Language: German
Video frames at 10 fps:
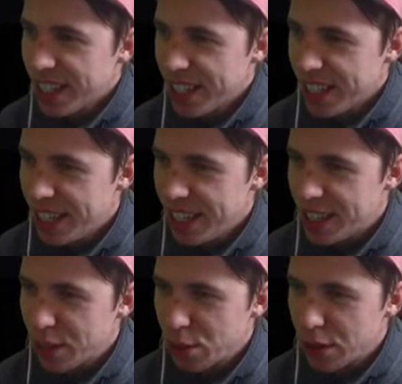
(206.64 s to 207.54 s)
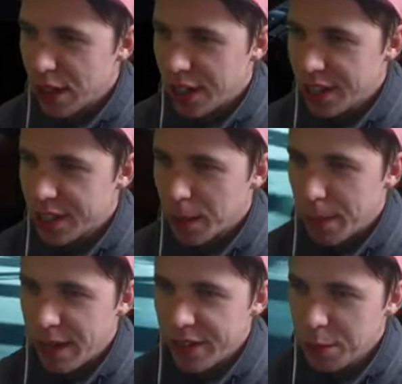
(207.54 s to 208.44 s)
Nichts Großartiges
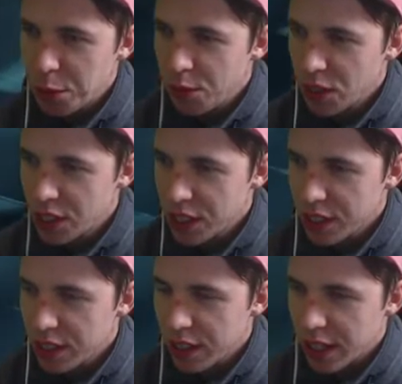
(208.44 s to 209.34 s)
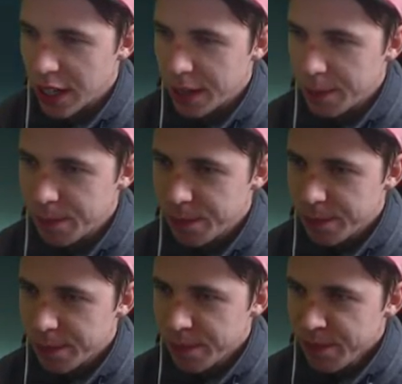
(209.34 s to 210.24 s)
dabei. Was mich wirklich interessiert hat.
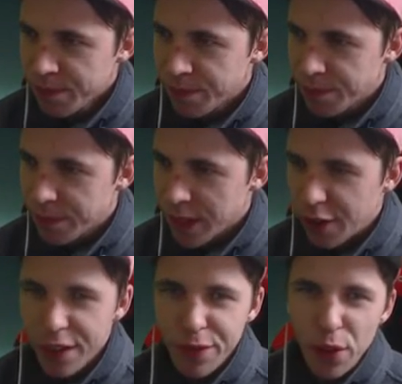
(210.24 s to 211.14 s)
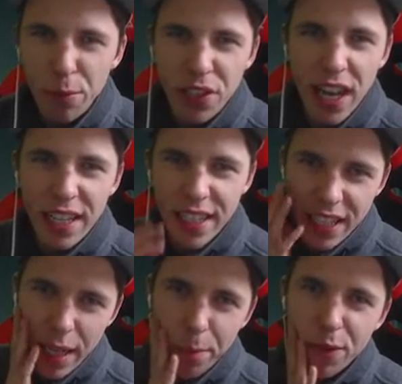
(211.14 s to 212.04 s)
Auf jeden Fall übelst krass. Ne?
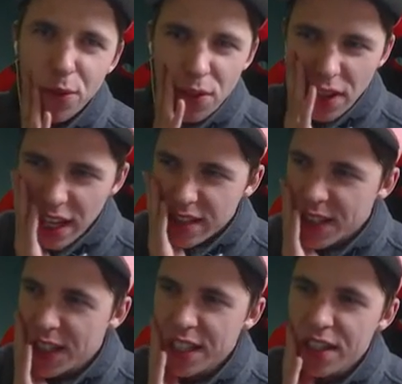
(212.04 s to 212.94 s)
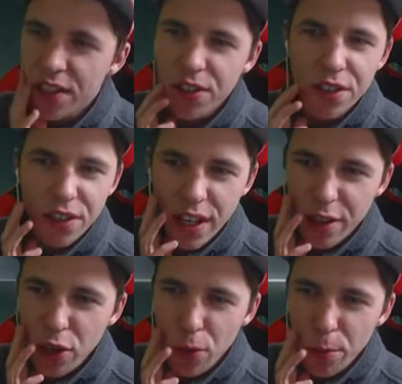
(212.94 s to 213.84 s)
Ich habe mich uns noch rasiert hier und
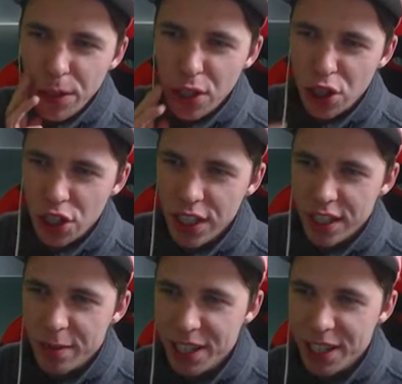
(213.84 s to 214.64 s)
übel geschnitten.